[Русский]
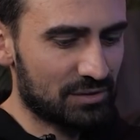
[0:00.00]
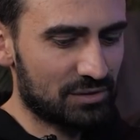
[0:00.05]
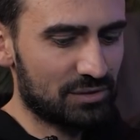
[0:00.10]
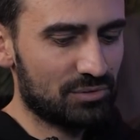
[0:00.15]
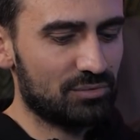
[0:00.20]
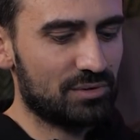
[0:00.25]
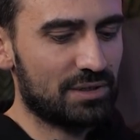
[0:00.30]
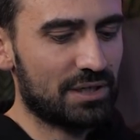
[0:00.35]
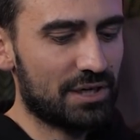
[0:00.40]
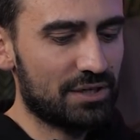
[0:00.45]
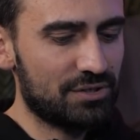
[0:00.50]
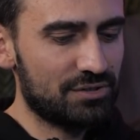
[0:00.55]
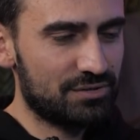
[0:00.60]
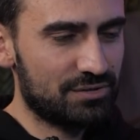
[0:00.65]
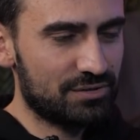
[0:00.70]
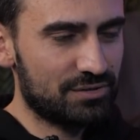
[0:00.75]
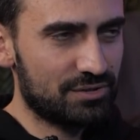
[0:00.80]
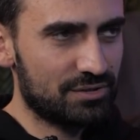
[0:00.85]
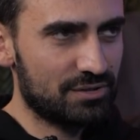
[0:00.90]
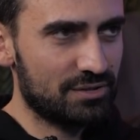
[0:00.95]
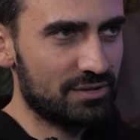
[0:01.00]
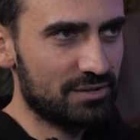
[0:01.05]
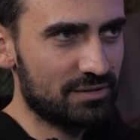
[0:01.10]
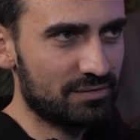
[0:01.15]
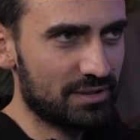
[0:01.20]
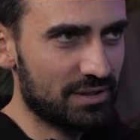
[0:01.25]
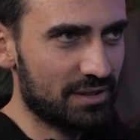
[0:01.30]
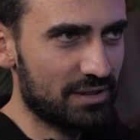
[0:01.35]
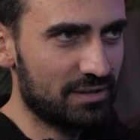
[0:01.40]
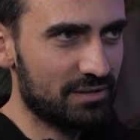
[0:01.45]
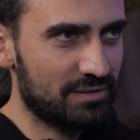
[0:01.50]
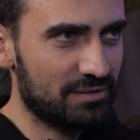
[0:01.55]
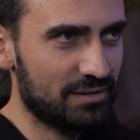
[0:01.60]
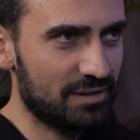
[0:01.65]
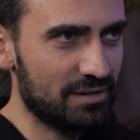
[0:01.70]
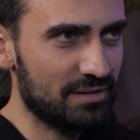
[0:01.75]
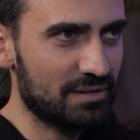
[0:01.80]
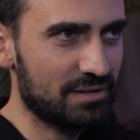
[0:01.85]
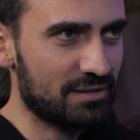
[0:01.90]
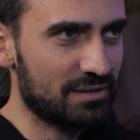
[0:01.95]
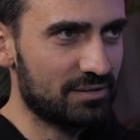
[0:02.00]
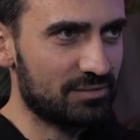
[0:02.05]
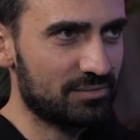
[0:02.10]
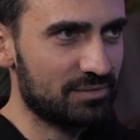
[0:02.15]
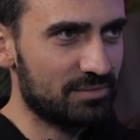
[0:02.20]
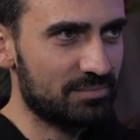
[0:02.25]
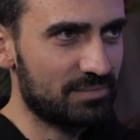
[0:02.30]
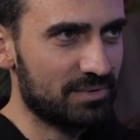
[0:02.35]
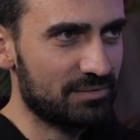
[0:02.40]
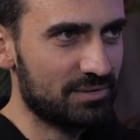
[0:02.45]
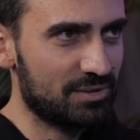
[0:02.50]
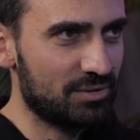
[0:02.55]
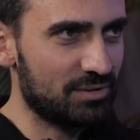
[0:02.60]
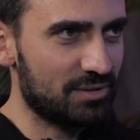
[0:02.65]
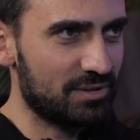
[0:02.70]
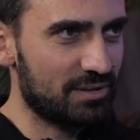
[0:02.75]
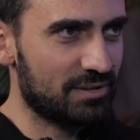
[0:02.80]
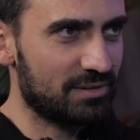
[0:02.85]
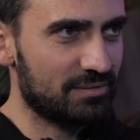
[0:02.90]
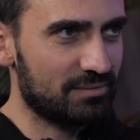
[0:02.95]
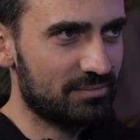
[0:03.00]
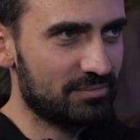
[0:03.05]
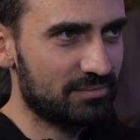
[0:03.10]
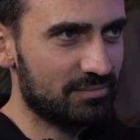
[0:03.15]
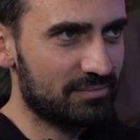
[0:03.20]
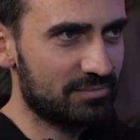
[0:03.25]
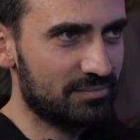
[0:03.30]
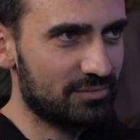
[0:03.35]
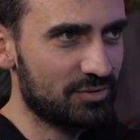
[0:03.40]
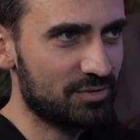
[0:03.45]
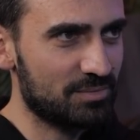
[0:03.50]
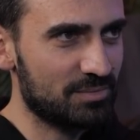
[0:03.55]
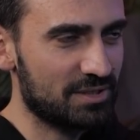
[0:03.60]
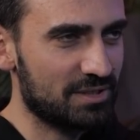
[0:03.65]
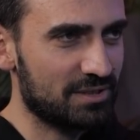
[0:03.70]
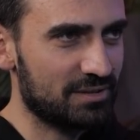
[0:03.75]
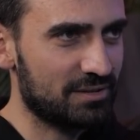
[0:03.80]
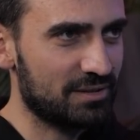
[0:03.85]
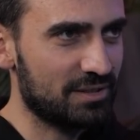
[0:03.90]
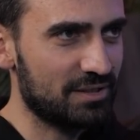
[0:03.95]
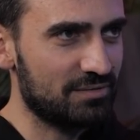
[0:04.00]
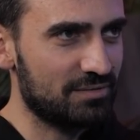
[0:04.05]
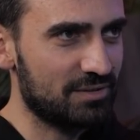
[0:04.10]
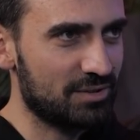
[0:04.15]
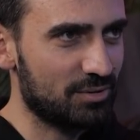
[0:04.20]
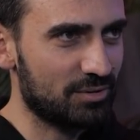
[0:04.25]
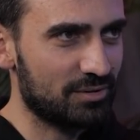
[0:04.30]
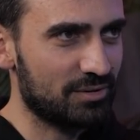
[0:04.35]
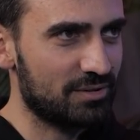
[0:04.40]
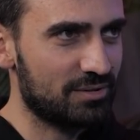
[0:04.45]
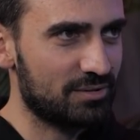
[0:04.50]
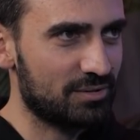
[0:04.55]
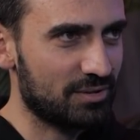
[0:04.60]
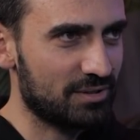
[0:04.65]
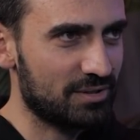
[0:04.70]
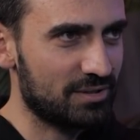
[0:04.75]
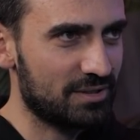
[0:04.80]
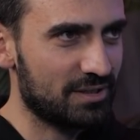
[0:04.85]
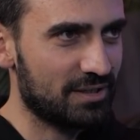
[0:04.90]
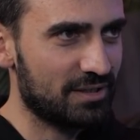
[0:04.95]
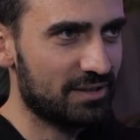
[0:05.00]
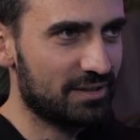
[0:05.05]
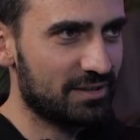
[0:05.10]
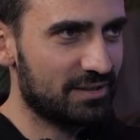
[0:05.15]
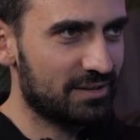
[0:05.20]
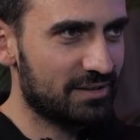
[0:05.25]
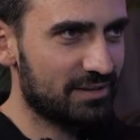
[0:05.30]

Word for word: Но а ты угораешь с жены своей? Она у тебя веселая? Ну, в смысле, есть веселая история с ней?